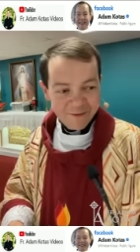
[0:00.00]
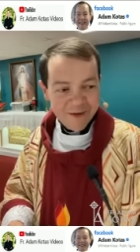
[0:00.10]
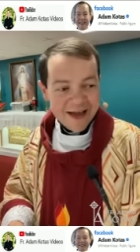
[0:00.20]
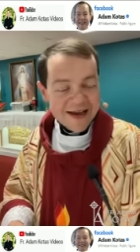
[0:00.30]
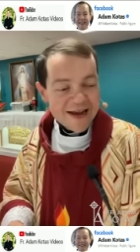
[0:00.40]

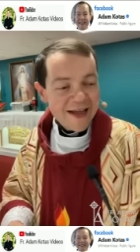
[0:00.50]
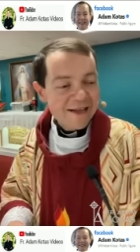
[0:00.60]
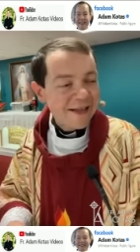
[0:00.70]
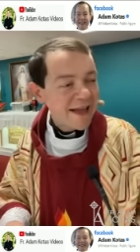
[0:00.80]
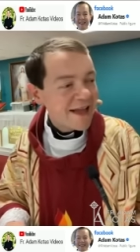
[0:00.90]
Vienen
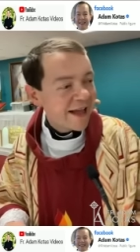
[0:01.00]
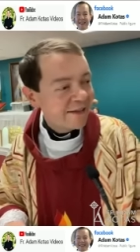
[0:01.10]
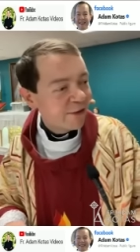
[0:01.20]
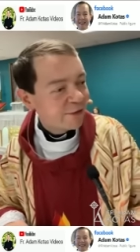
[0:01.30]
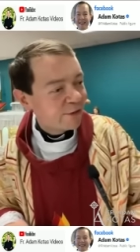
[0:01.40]

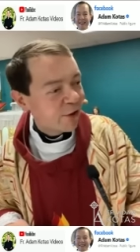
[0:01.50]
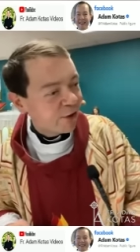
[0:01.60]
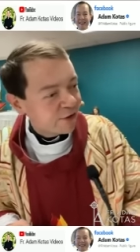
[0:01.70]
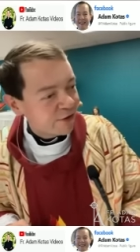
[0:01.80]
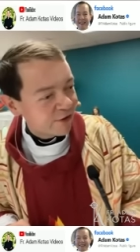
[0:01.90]
enseñando
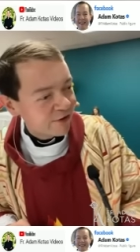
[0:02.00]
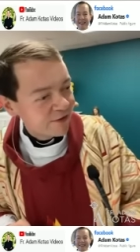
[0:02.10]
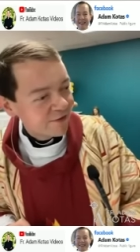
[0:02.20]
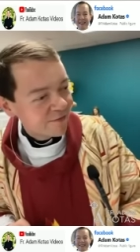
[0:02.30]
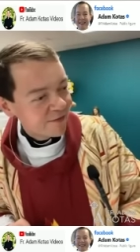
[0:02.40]
todo.